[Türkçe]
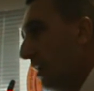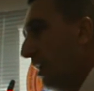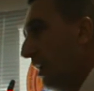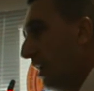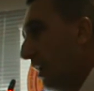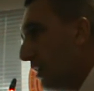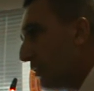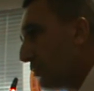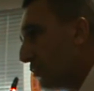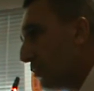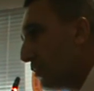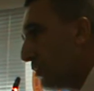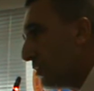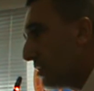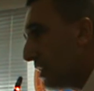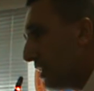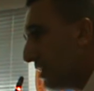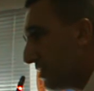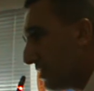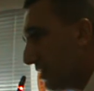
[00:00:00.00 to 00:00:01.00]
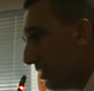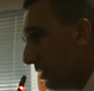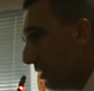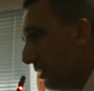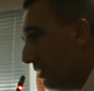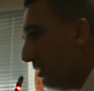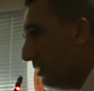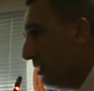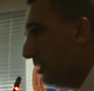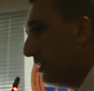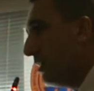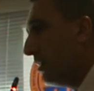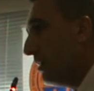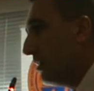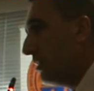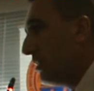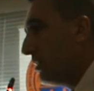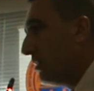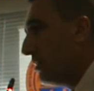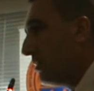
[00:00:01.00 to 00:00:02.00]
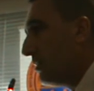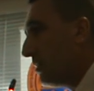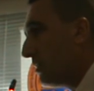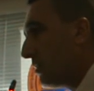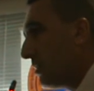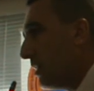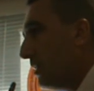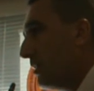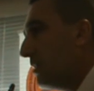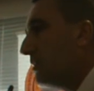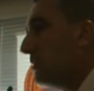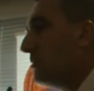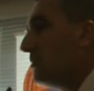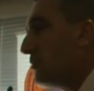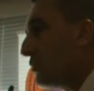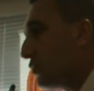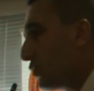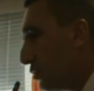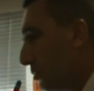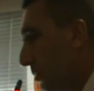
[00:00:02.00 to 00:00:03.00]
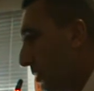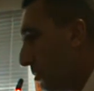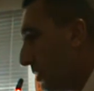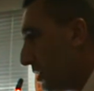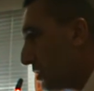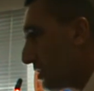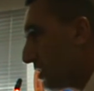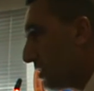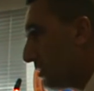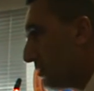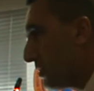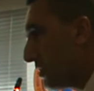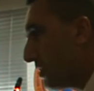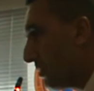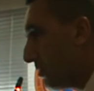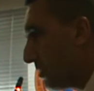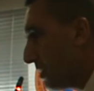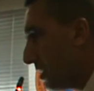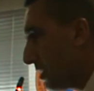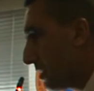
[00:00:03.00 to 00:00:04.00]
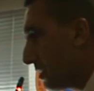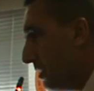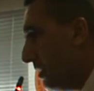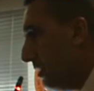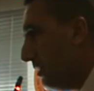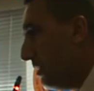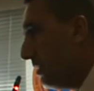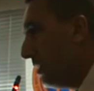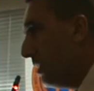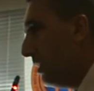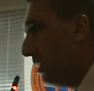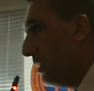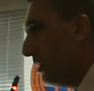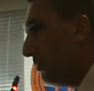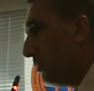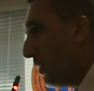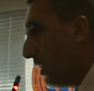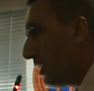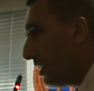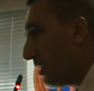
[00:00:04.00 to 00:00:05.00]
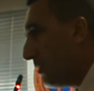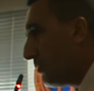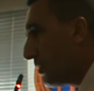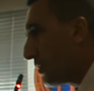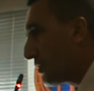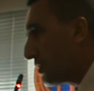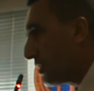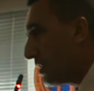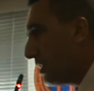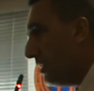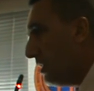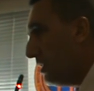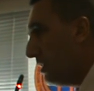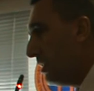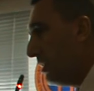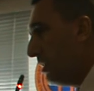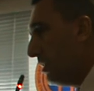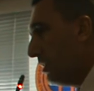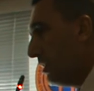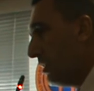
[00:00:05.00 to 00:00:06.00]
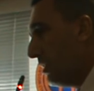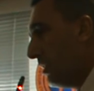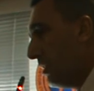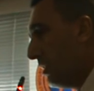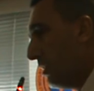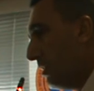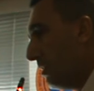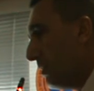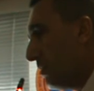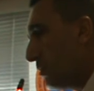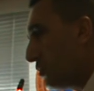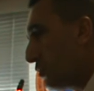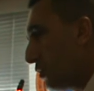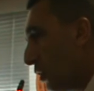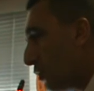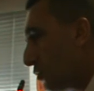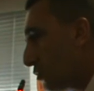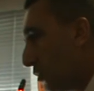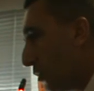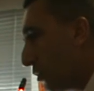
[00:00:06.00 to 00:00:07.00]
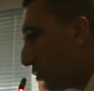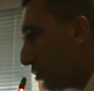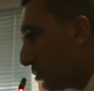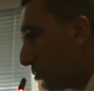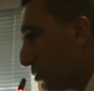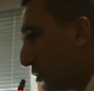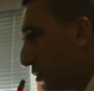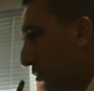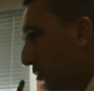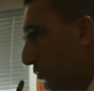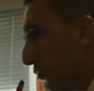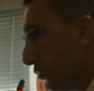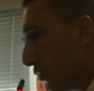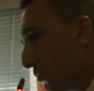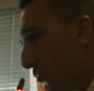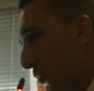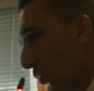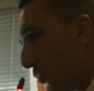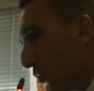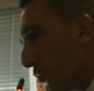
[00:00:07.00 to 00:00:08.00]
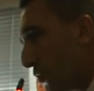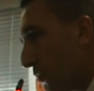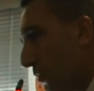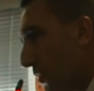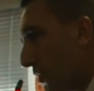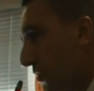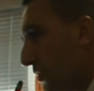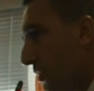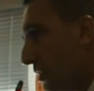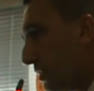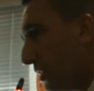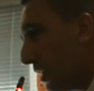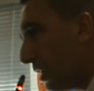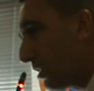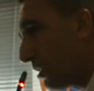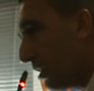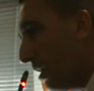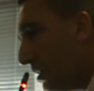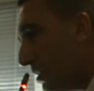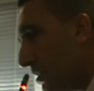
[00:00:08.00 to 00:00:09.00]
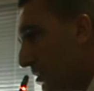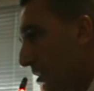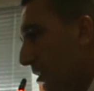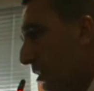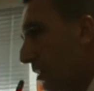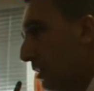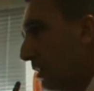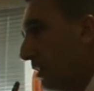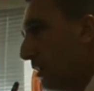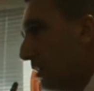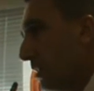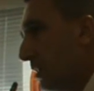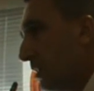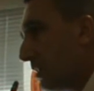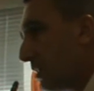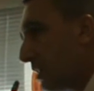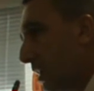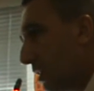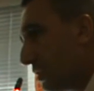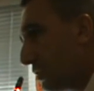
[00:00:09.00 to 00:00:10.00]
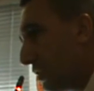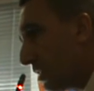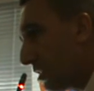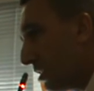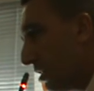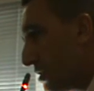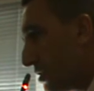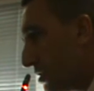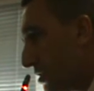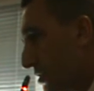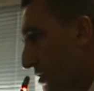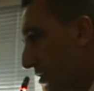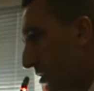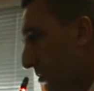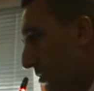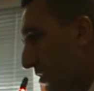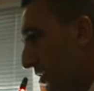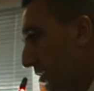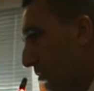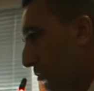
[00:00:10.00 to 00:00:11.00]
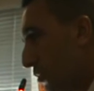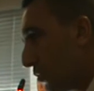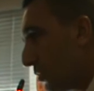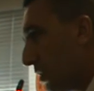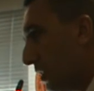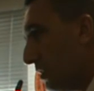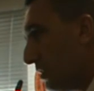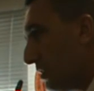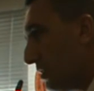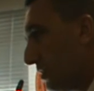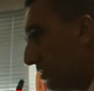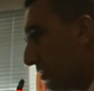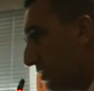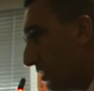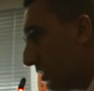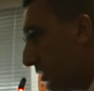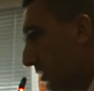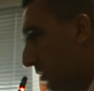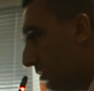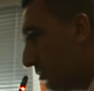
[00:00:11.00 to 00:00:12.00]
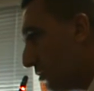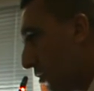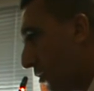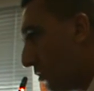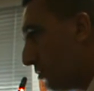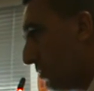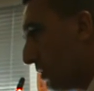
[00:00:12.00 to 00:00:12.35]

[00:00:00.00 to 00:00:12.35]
her türlü desteği Sayın Şube Başkanımızla birlikte Bayrampaşa'da dört dörtlük bir futbol turnuvasını tekrar gerçekleştireceğimize buradan sizlere söz